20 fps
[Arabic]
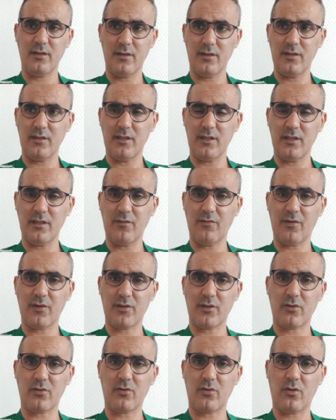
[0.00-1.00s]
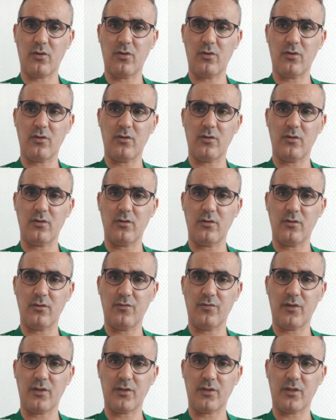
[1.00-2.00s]
يزيد يفجر
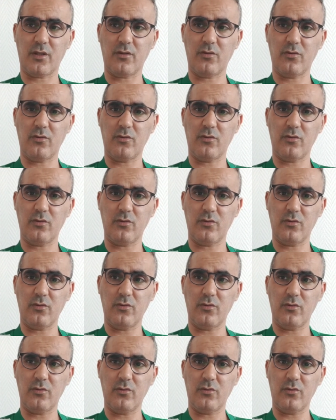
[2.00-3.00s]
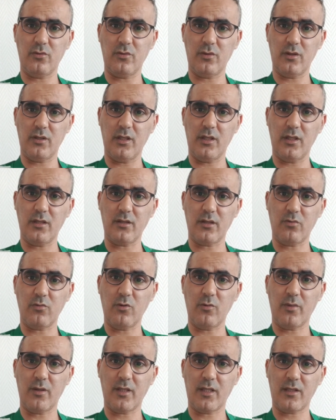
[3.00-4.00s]
فجر ويدي عده
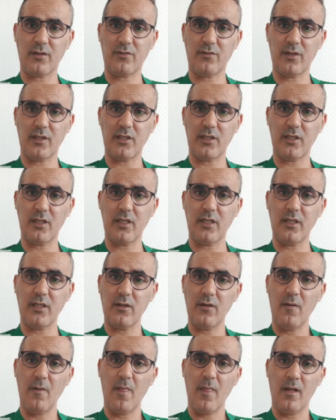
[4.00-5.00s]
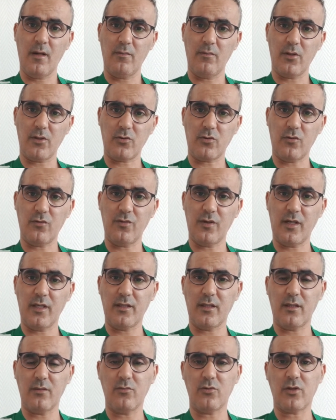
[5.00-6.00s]
مباريات في رجليه باش تكون
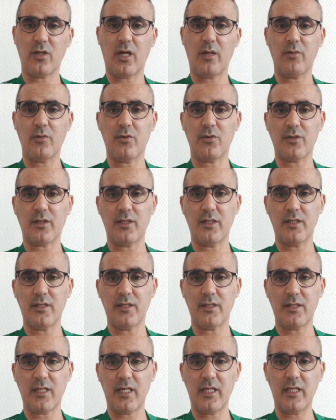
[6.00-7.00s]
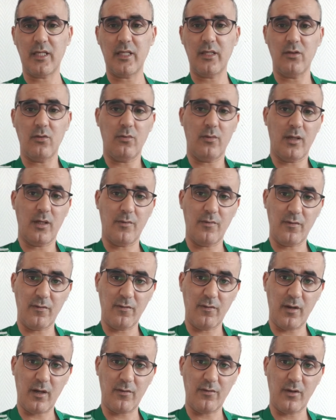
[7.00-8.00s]
فائده للمنتخب الوطني الجزائري وما
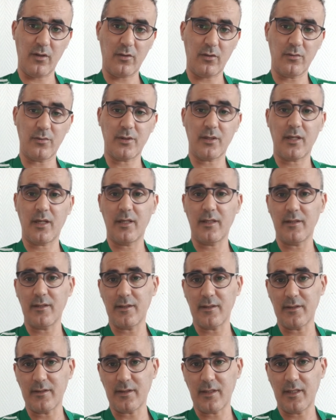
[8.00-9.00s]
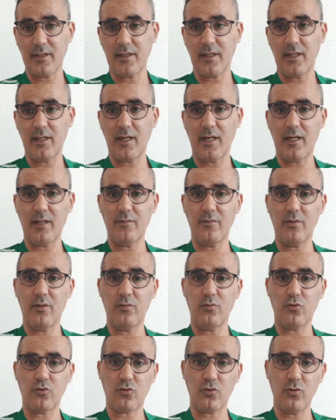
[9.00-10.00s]
يغفلكمش كاين ثاني لاعب
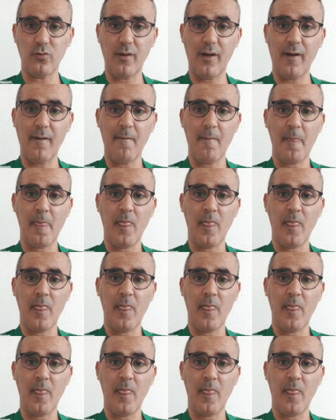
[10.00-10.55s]
بطوبه